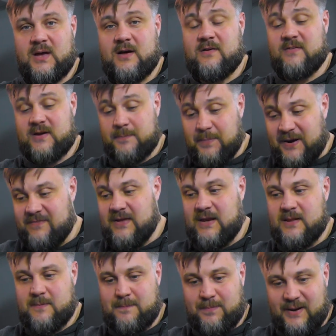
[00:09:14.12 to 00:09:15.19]
к
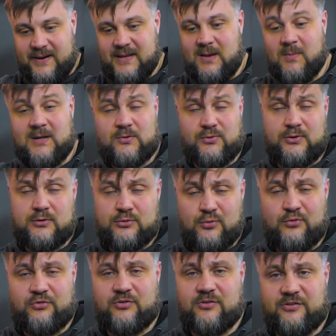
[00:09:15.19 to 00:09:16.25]
проверенным парням, которые
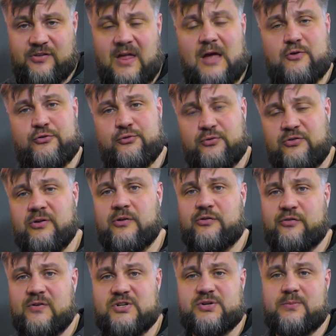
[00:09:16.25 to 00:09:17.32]
точно знают, что делать
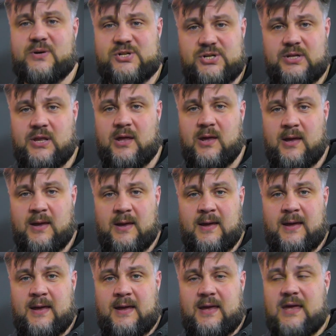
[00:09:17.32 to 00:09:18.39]
с вашей машиной.
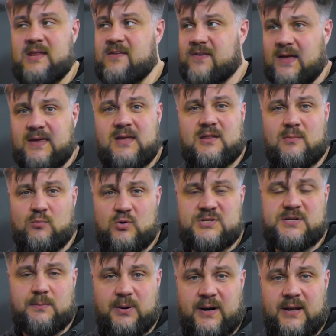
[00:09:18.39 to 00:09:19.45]
И не в какие-то
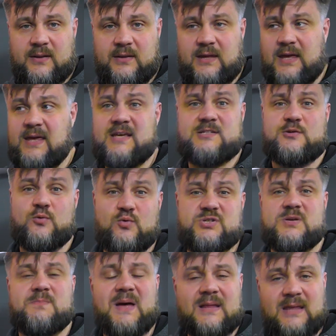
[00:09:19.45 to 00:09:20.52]
мультибренды. И если у
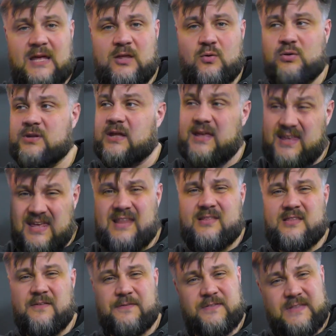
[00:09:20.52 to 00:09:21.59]
тебя Toyota,
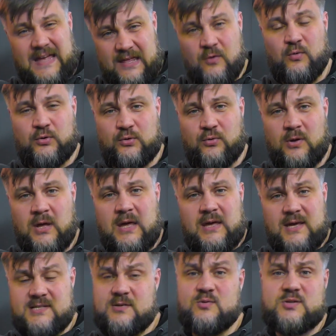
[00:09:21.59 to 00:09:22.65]
едь ты в Toyota.
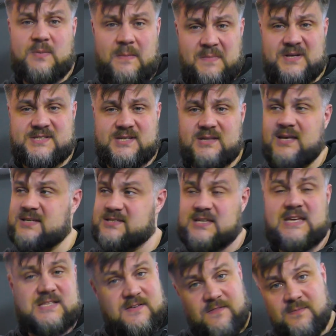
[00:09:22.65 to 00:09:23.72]
Если у тебя Mercedes,
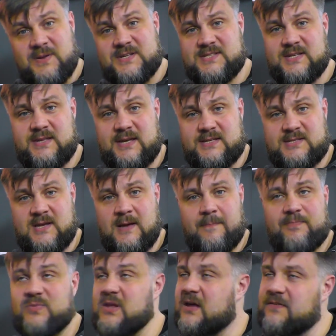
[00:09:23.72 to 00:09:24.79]
едь в Mercedes.
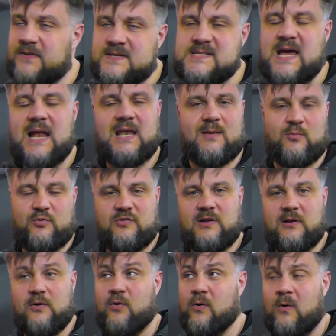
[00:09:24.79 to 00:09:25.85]
Не к официальному
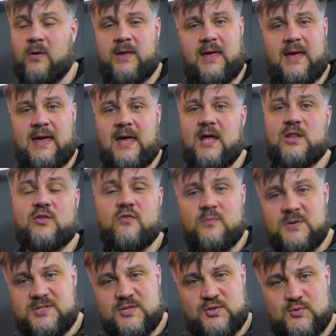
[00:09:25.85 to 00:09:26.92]
дилеру, окей, но в
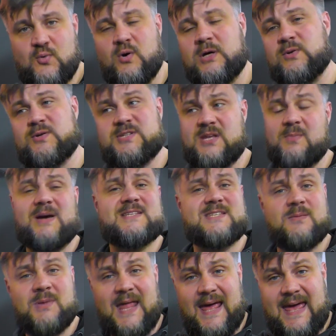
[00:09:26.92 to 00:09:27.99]
мастерскую, которая
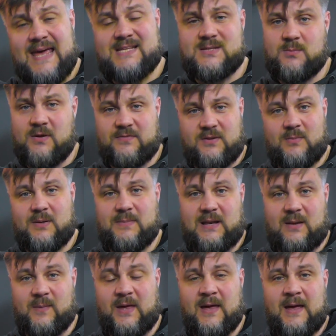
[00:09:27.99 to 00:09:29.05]
занимается именно этими
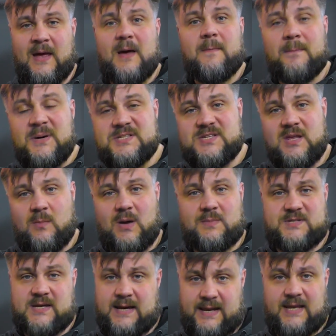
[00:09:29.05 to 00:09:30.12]
автомобилями. Мы
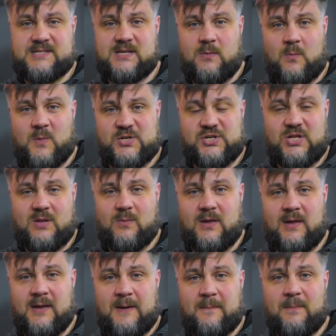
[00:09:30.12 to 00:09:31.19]
занимаемся корейскими
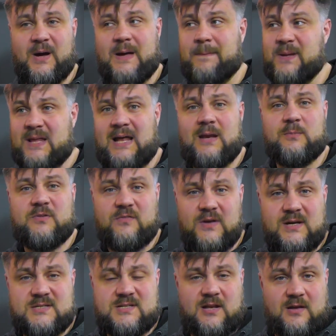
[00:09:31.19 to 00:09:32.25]
машинами. Мы капиталим
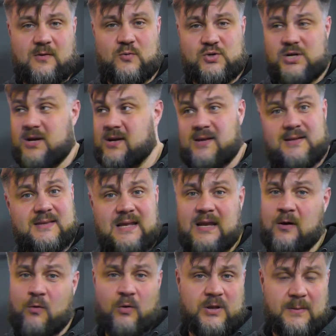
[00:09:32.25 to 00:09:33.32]
двигатели уже
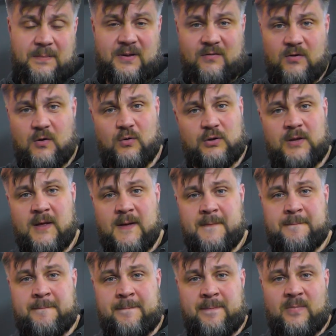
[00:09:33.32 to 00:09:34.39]
далеко не первый год.
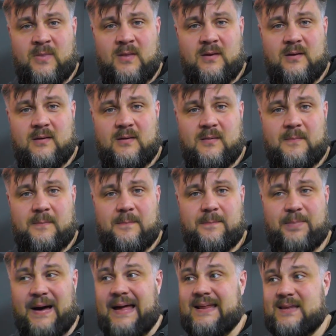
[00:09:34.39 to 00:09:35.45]

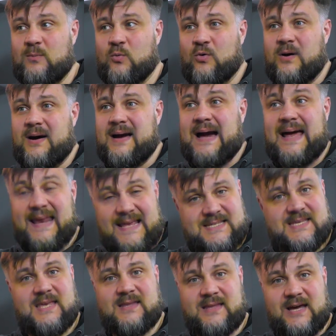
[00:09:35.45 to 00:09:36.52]
Поэтому
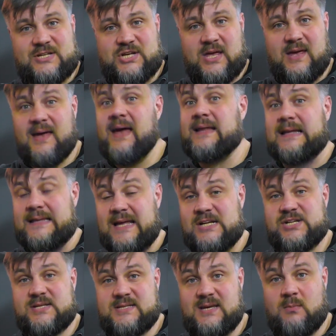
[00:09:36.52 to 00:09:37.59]
корейские тачки – это
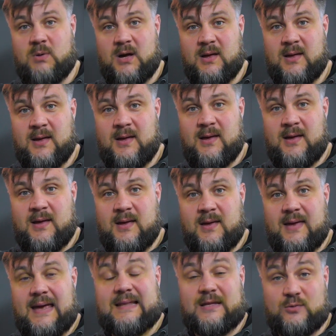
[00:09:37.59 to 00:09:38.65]
наша тема.
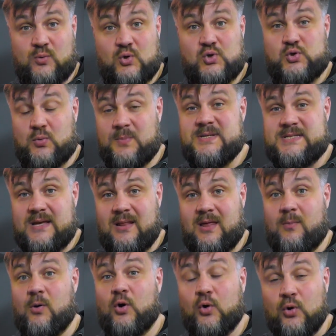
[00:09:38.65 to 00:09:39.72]
Это то, что мы
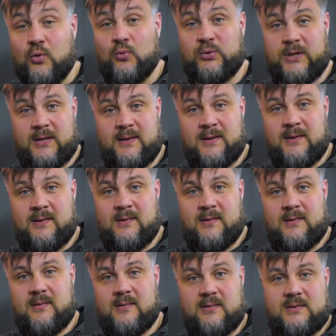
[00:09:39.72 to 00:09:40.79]
делаем круто.
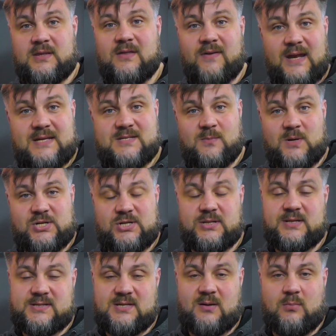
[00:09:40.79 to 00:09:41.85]
Доверяйте
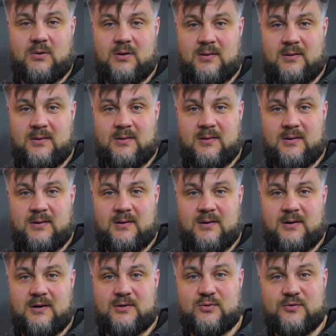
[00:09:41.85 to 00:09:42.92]
машины тем,
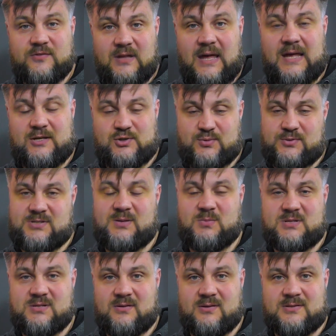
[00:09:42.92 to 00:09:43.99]
кто знает, что с
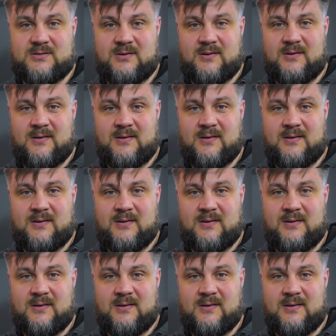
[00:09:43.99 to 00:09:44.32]
ними делать.